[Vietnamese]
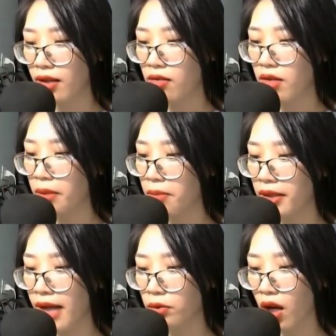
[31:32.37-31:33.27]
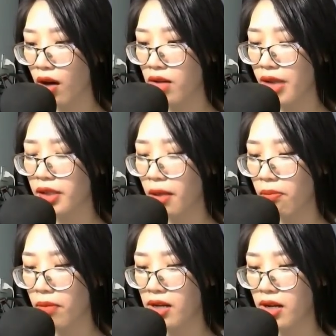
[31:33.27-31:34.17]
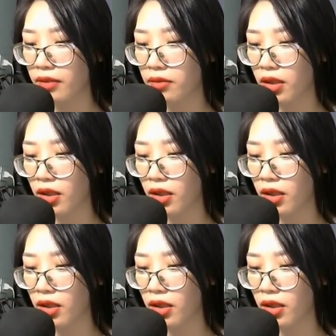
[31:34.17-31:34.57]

liền biến ảo to lên gấp mấy lần,